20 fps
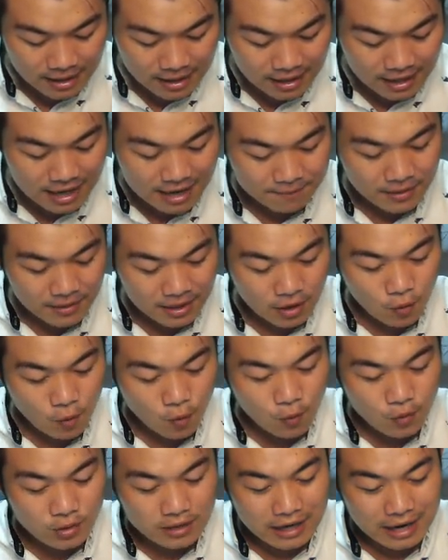และไปคู
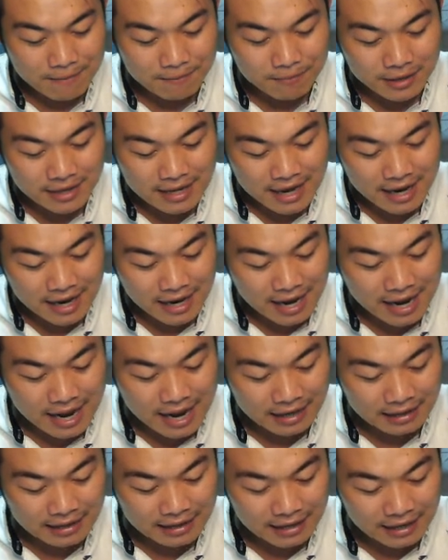ณกับระยะห่าง
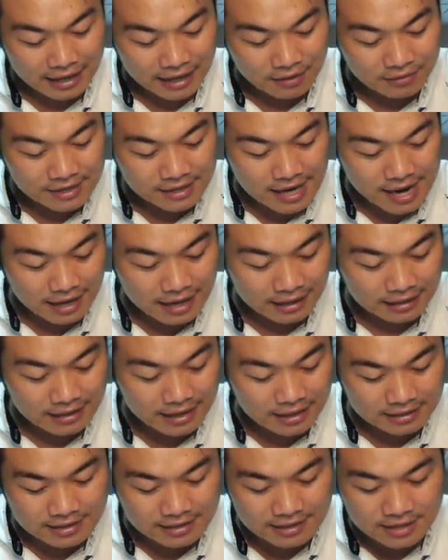ในแนวฉากนั้น
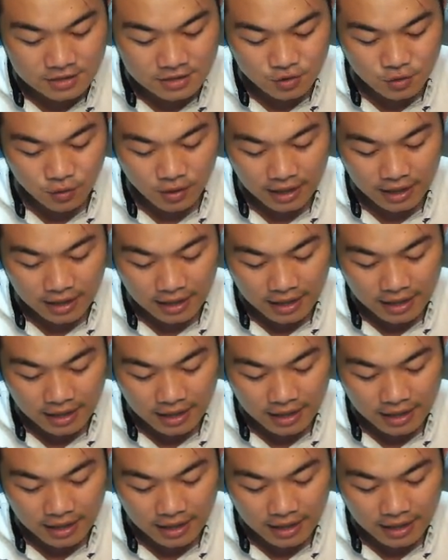ถึงจุด A